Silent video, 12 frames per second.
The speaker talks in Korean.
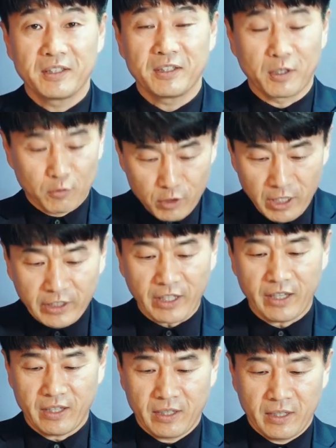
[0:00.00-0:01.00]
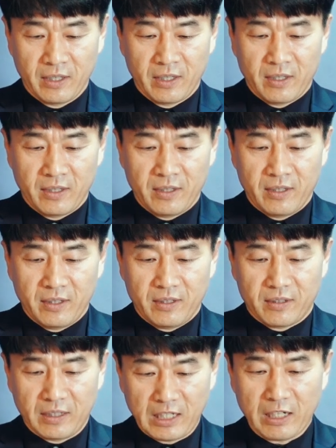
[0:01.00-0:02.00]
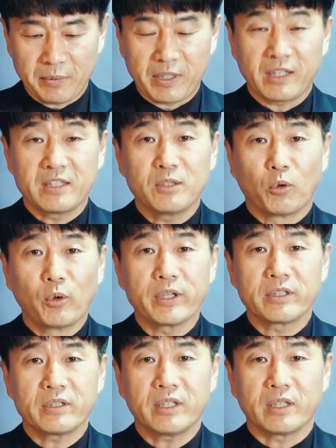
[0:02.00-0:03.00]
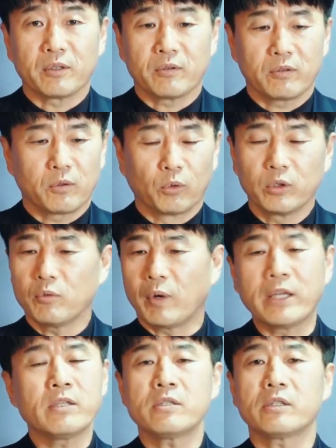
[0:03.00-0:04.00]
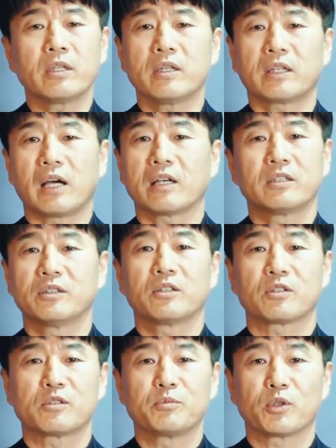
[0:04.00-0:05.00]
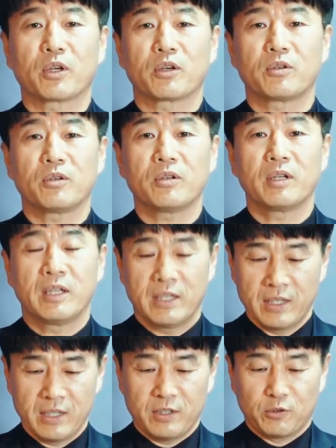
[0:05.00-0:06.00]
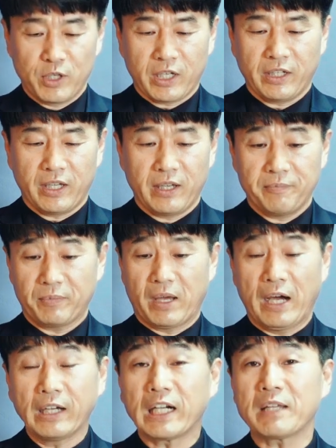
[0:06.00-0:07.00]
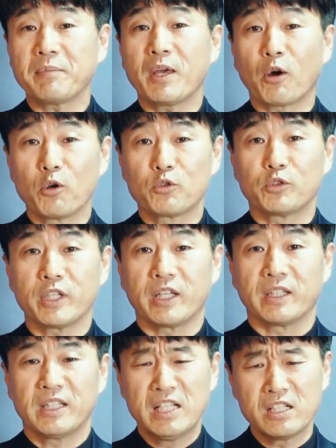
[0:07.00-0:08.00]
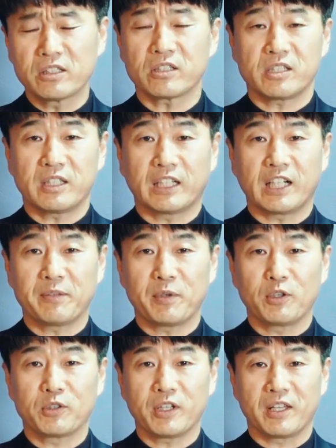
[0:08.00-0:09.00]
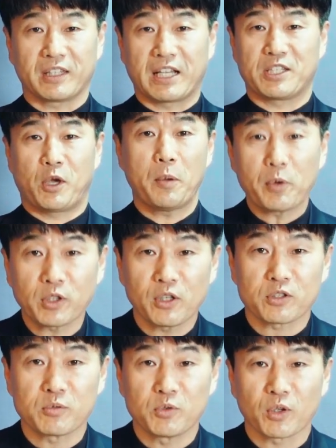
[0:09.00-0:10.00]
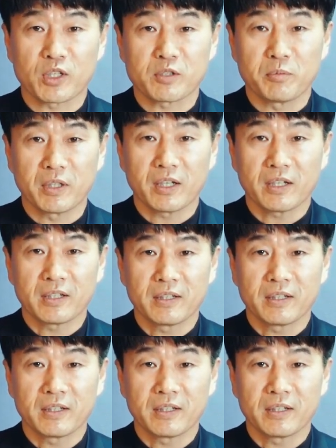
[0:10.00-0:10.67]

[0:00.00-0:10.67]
여러분, 우리 안에 하나님에 대한 이 오해들이 오늘 완전히 다 끊어졌으면 좋겠고, 우리 안에 하나님의 얼굴이, 일그러진 하나님의 얼굴이 다시 회복되었으면 좋겠습니다.